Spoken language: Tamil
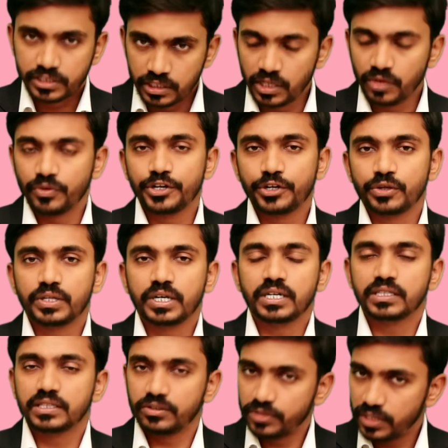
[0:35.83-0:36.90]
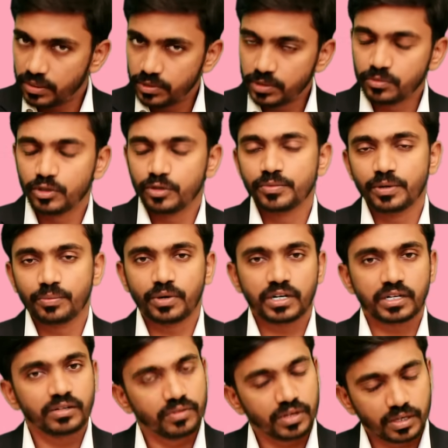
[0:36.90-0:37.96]
சின்ன வீடியோ தான் தவறாமல் முழுமையாக
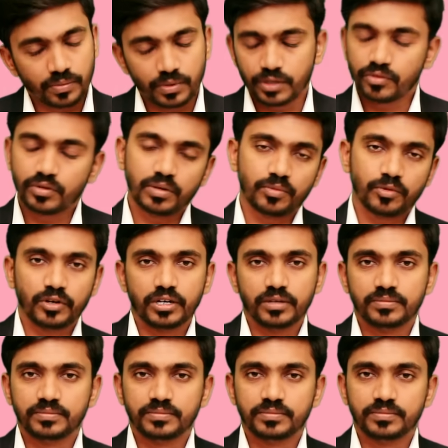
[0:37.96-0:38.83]
பாருங்கள் வாங்க பதிவுக்குள்ளே